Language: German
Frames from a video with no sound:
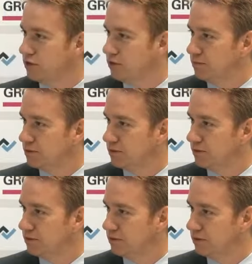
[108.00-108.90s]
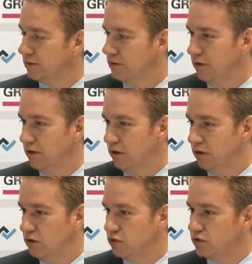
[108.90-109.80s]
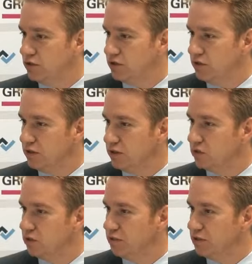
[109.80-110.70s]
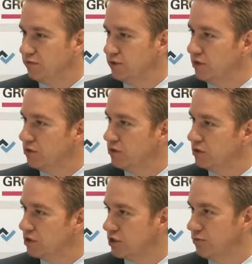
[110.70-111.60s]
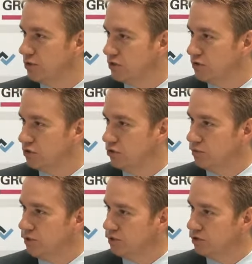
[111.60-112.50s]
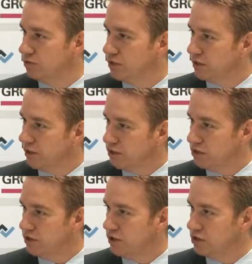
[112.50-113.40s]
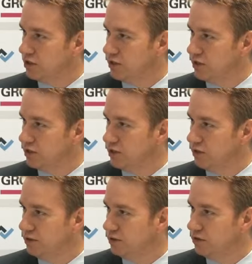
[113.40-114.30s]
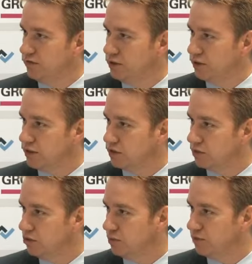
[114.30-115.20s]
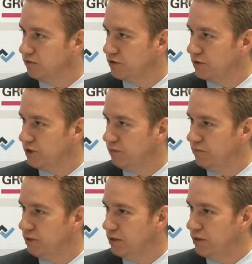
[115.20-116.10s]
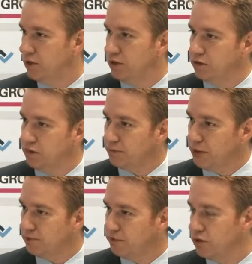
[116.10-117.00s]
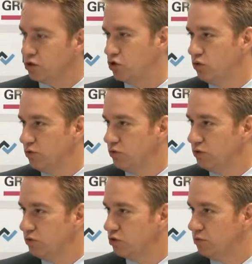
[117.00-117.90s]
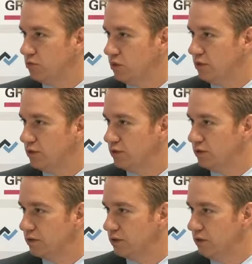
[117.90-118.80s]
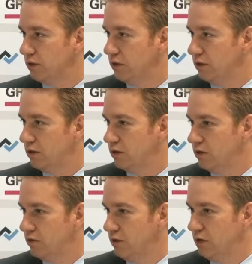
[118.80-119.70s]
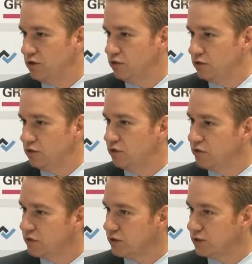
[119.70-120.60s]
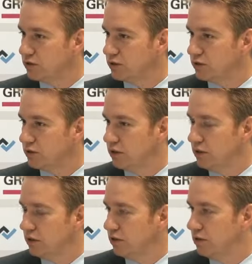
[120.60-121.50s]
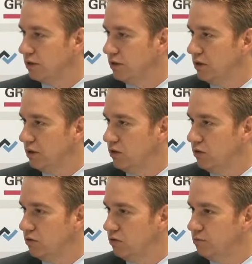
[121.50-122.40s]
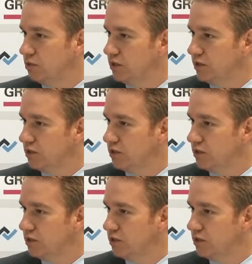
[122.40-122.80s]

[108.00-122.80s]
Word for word: gibt. Mhm. Zusätzlich dazu bieten wir auch Ultraschallmikroskope eines amerikanischen Herstellers an, die wir in ganz Europa vertreiben. Da machen wir auch Schulungen, Support, alles was nötig ist und bieten